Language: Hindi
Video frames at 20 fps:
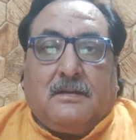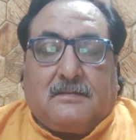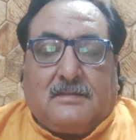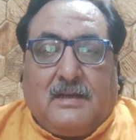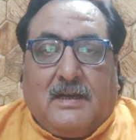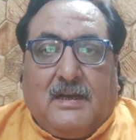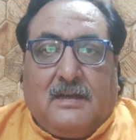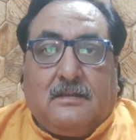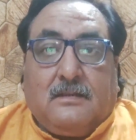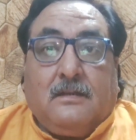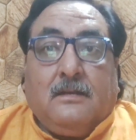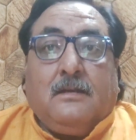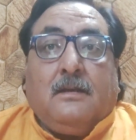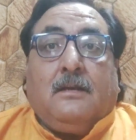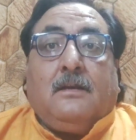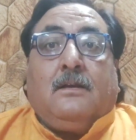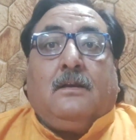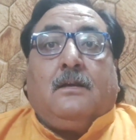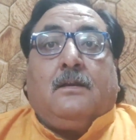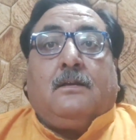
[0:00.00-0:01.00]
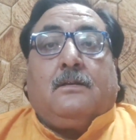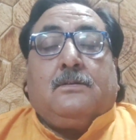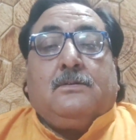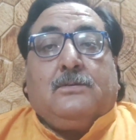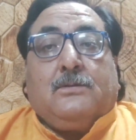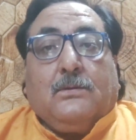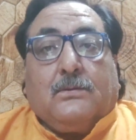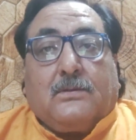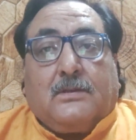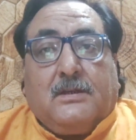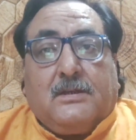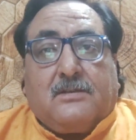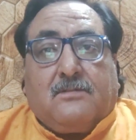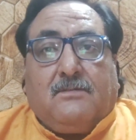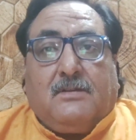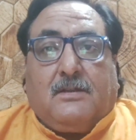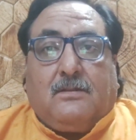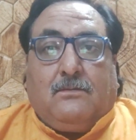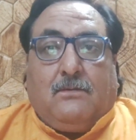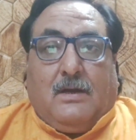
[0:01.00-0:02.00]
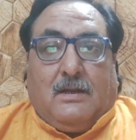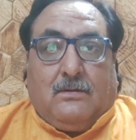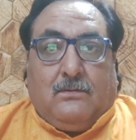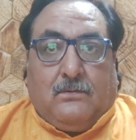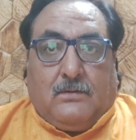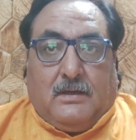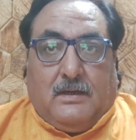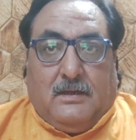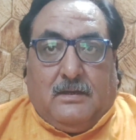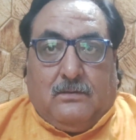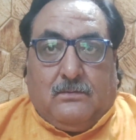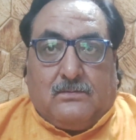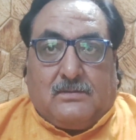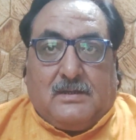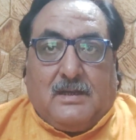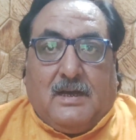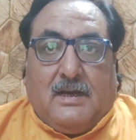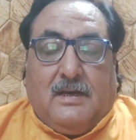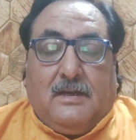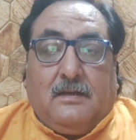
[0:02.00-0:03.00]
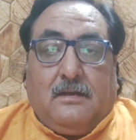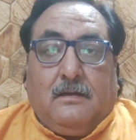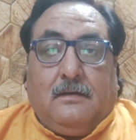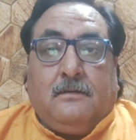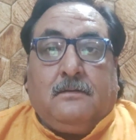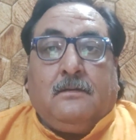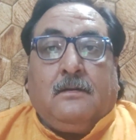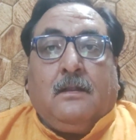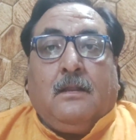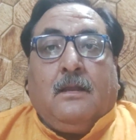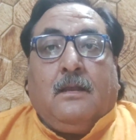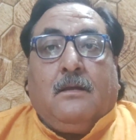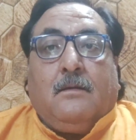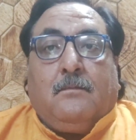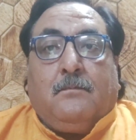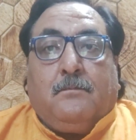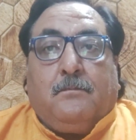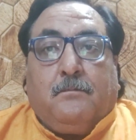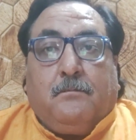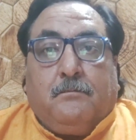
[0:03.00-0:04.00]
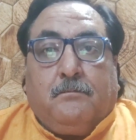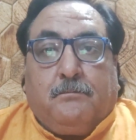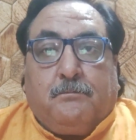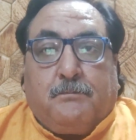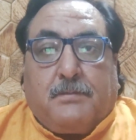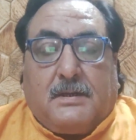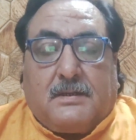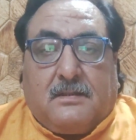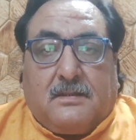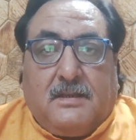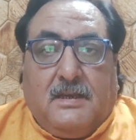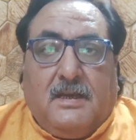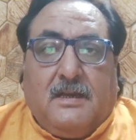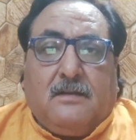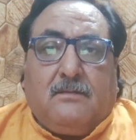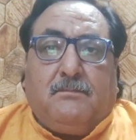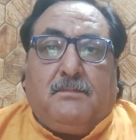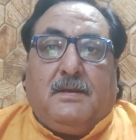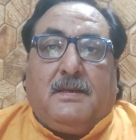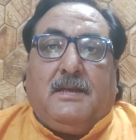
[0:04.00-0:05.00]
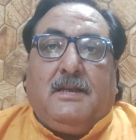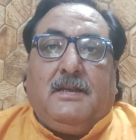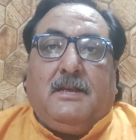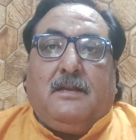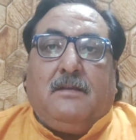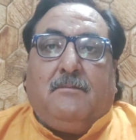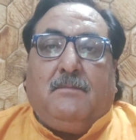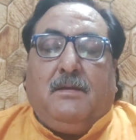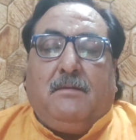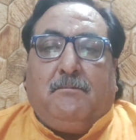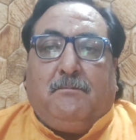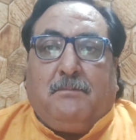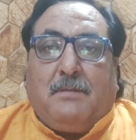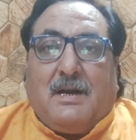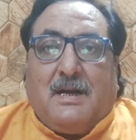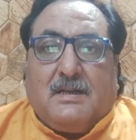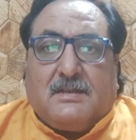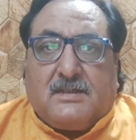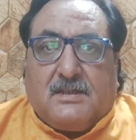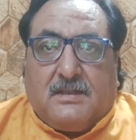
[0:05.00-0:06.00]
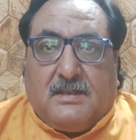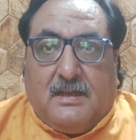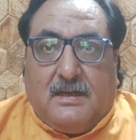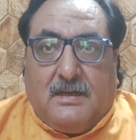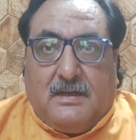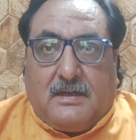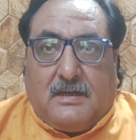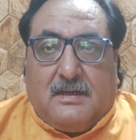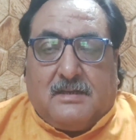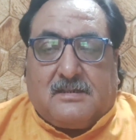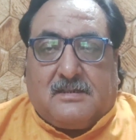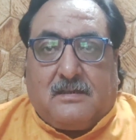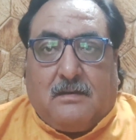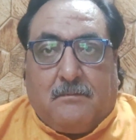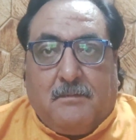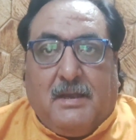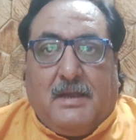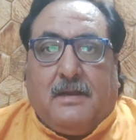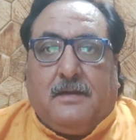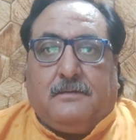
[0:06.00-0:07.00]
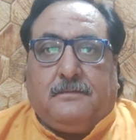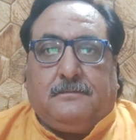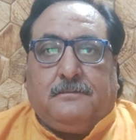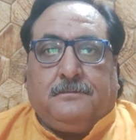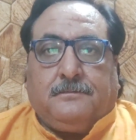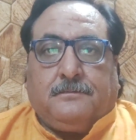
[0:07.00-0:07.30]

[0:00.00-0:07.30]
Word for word: अर्थात ज्योतिष विद्वानों के अनुसार प्रत्येक महीने में पांच दिन का समय